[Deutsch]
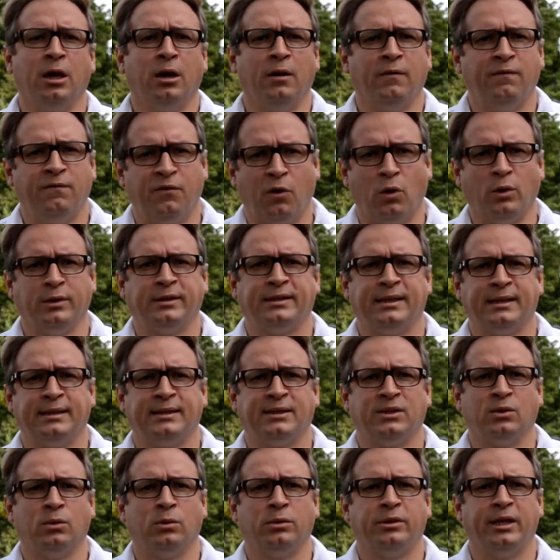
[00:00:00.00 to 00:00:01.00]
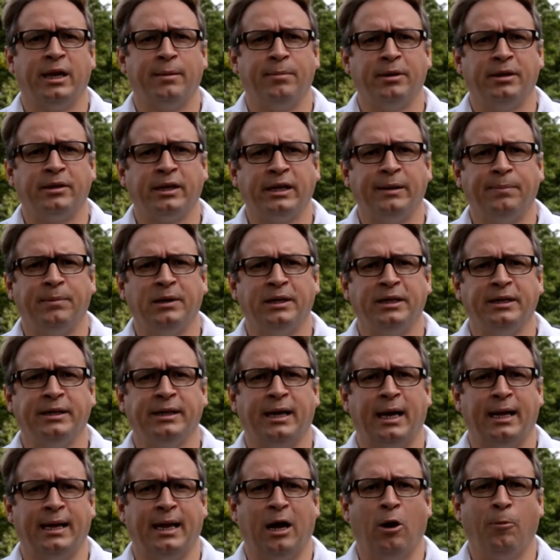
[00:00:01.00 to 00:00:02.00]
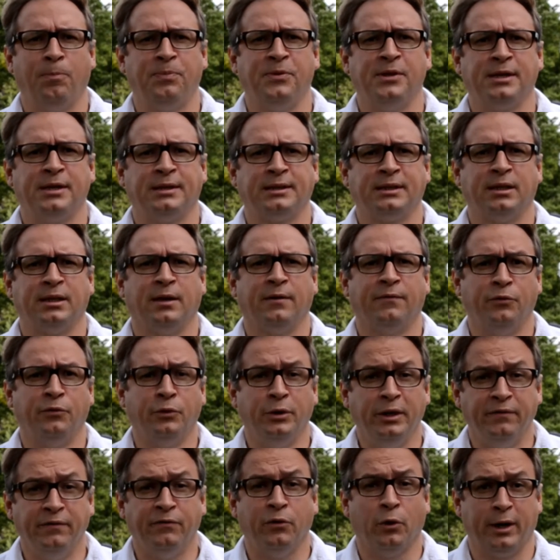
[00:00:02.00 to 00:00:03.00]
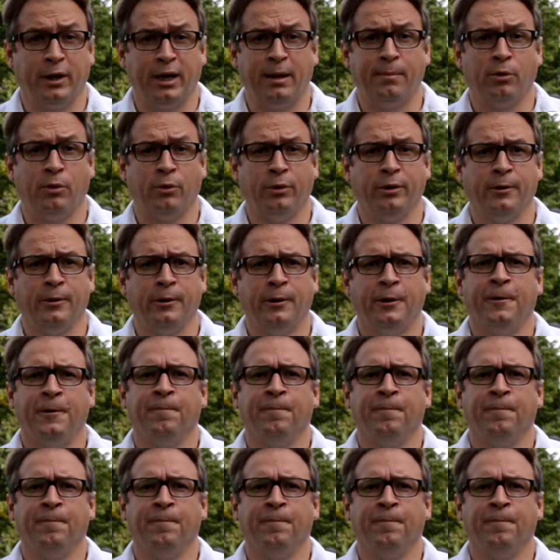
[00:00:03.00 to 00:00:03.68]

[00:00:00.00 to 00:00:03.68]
Fortsetzung der betrieblichen Erlaubnis für die Förderbrunnen